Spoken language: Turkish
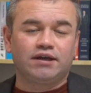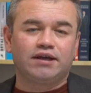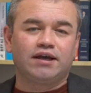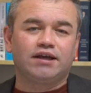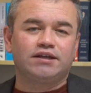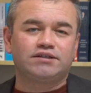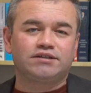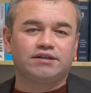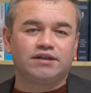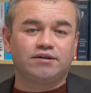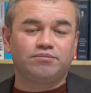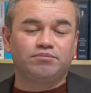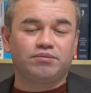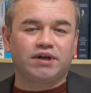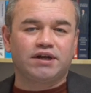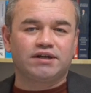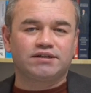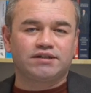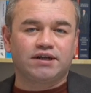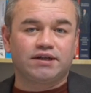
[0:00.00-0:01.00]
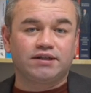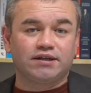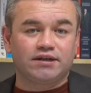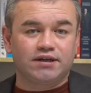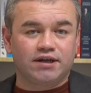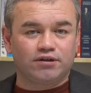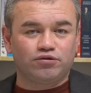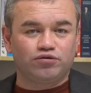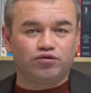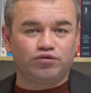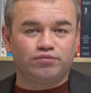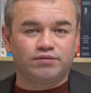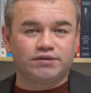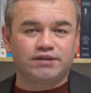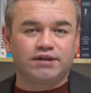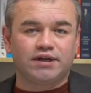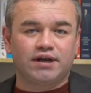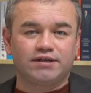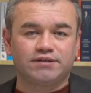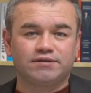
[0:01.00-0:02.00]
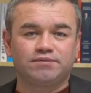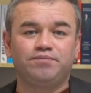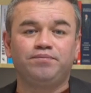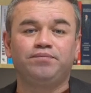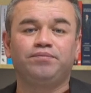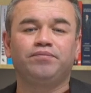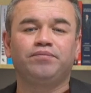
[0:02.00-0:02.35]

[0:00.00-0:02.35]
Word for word: Gençlerin biraz daha dikkatli olması lazım.